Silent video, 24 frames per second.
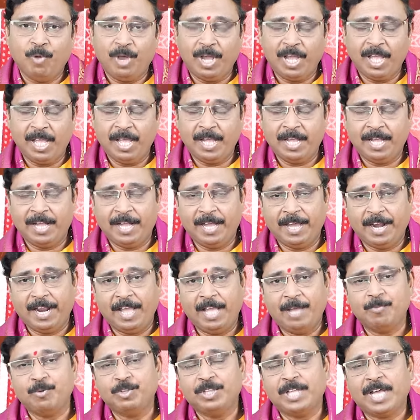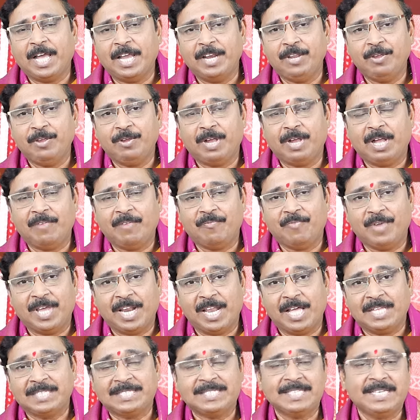ఒక గ్రహము దాని యొక్క
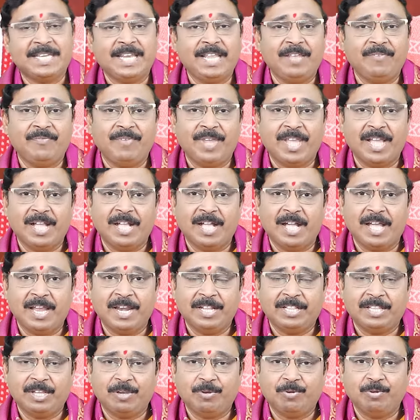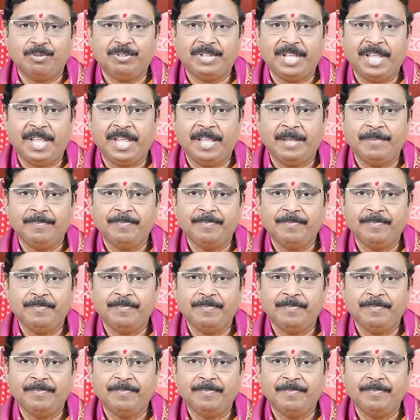వెలాసిటీ వేగాన్ని తగ్గితే